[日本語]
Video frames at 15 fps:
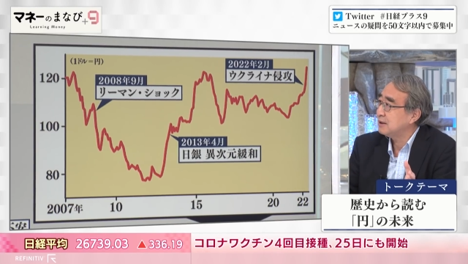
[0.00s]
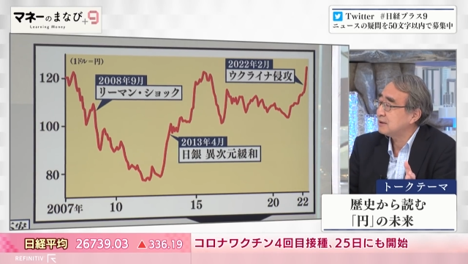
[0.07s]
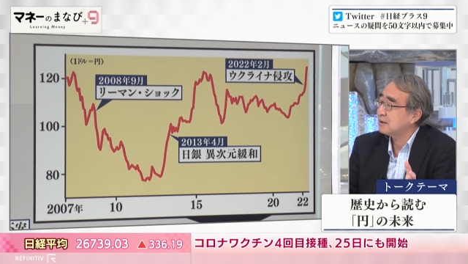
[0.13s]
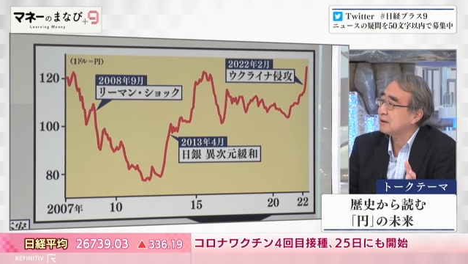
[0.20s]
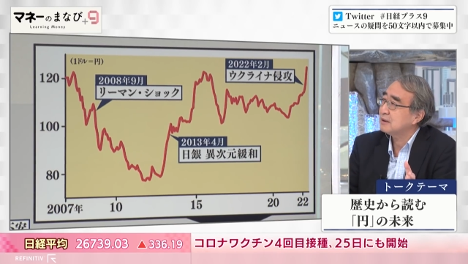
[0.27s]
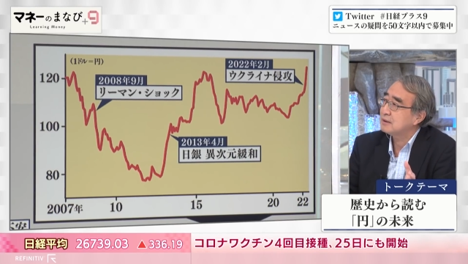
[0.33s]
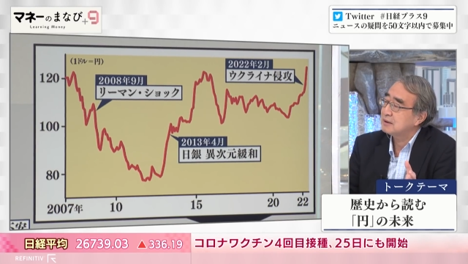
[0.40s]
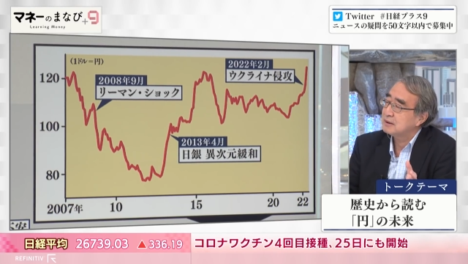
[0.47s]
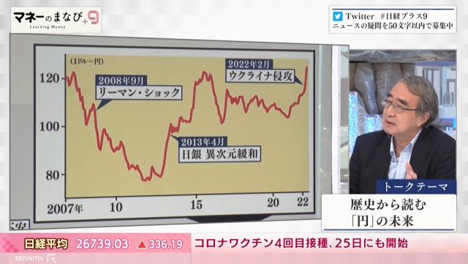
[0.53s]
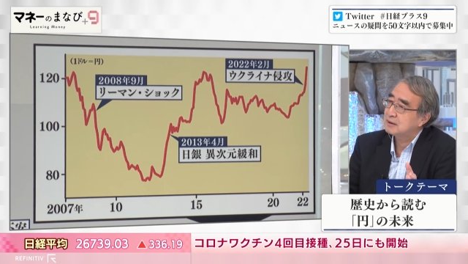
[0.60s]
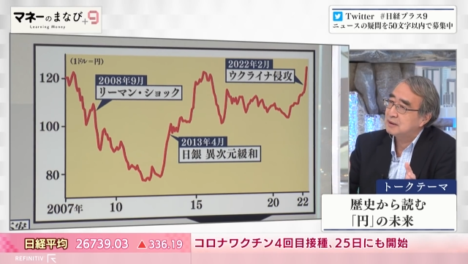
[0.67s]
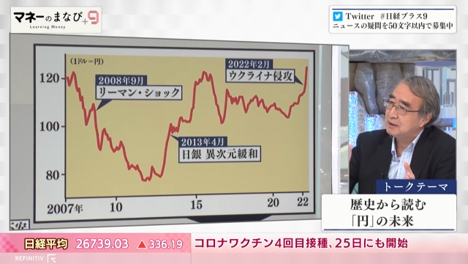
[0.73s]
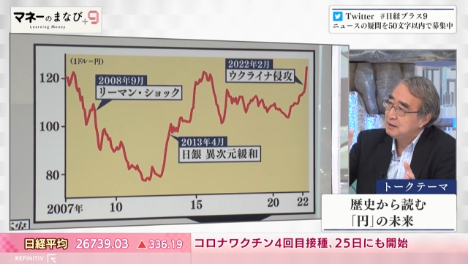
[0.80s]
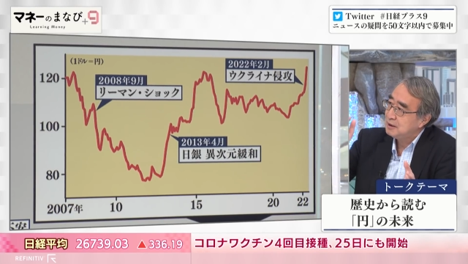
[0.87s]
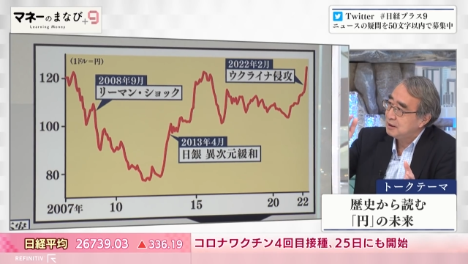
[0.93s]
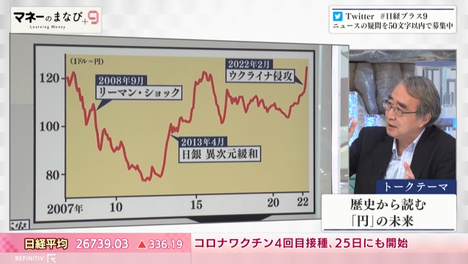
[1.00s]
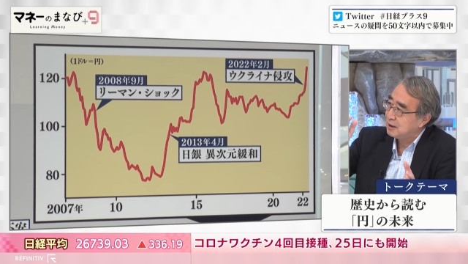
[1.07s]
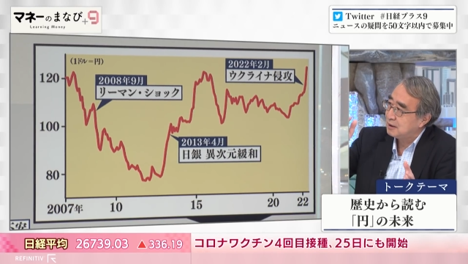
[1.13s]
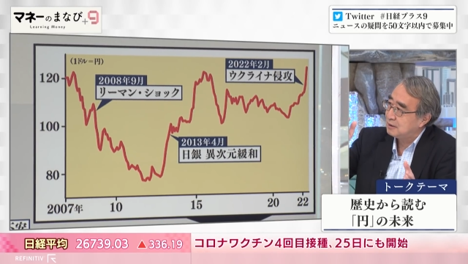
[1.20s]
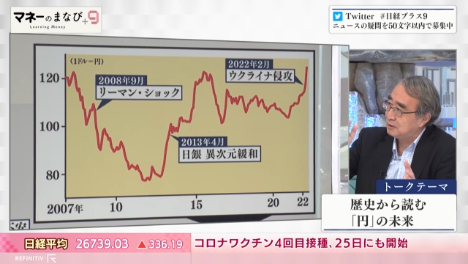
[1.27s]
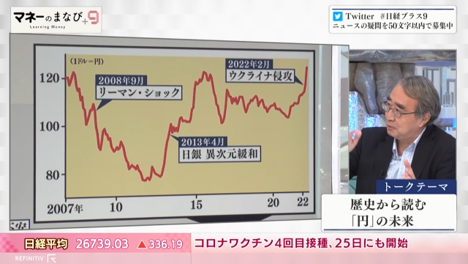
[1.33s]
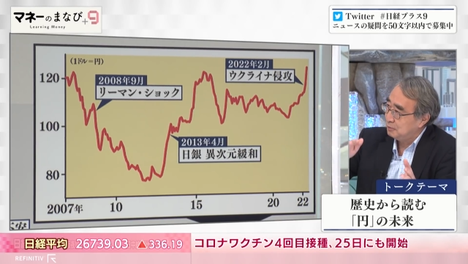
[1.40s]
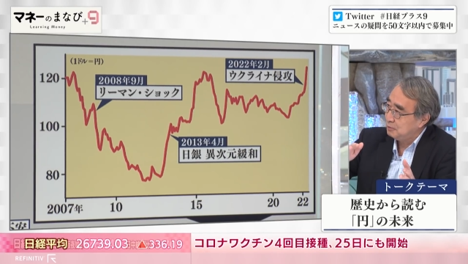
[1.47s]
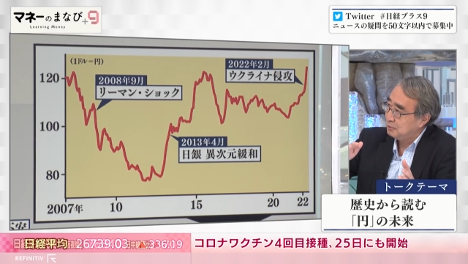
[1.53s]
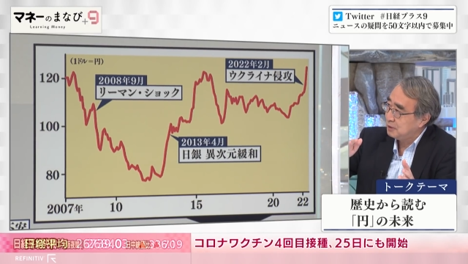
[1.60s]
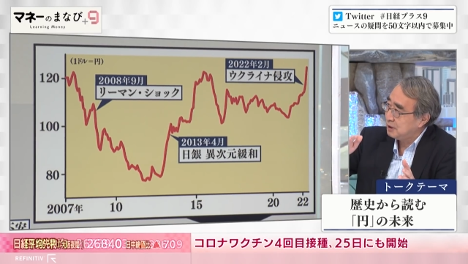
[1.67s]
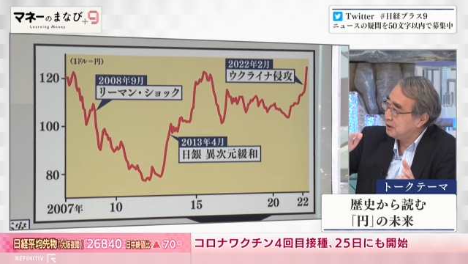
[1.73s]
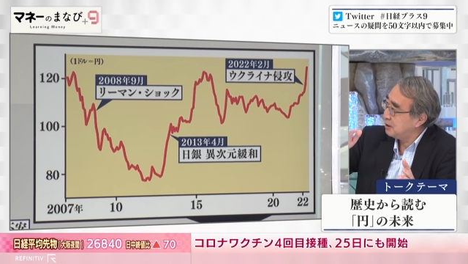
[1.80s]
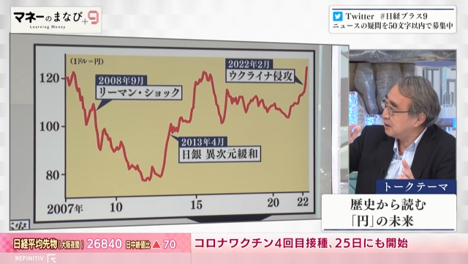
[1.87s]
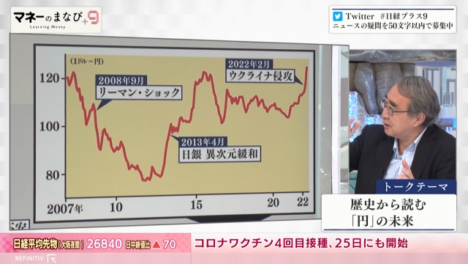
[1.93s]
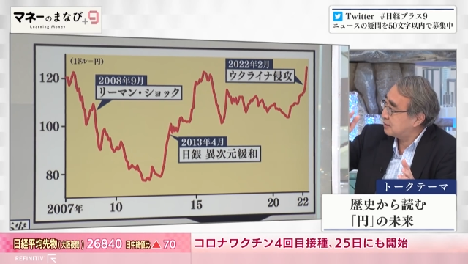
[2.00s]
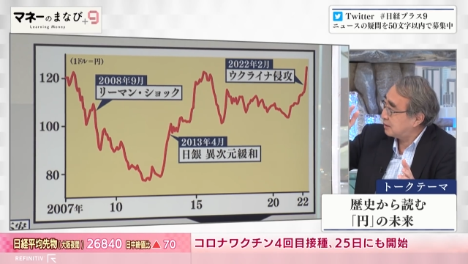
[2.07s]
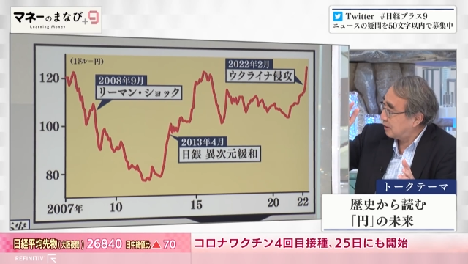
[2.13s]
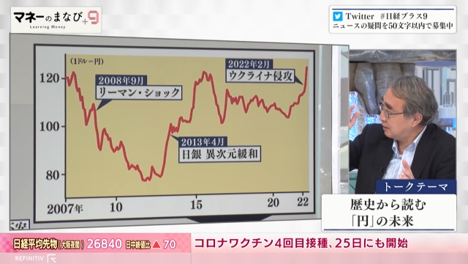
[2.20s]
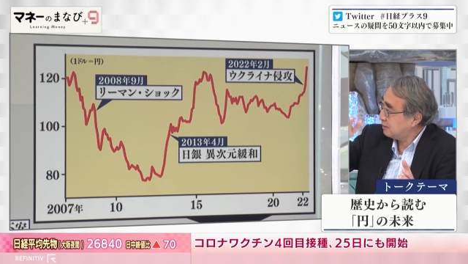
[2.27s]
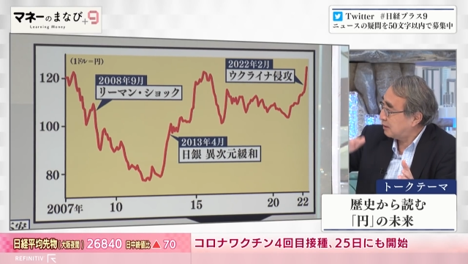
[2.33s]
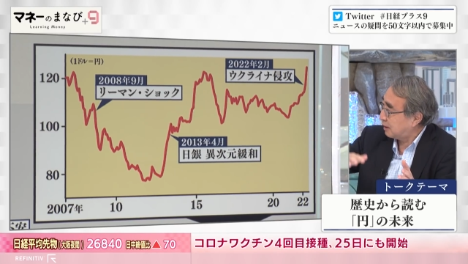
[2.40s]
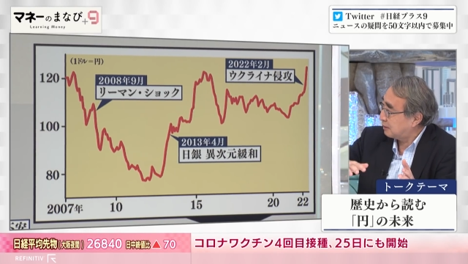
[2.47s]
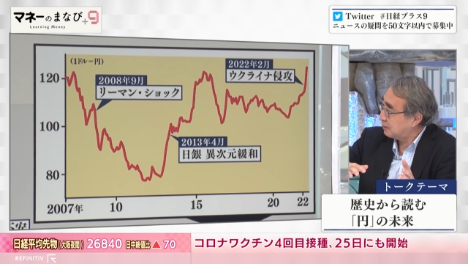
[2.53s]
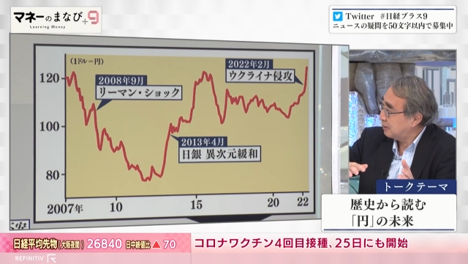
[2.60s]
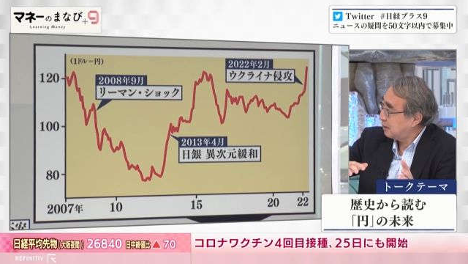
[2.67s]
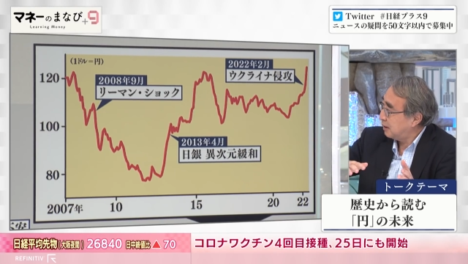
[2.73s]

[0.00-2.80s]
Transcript: したがって金利が日本の金利が下がった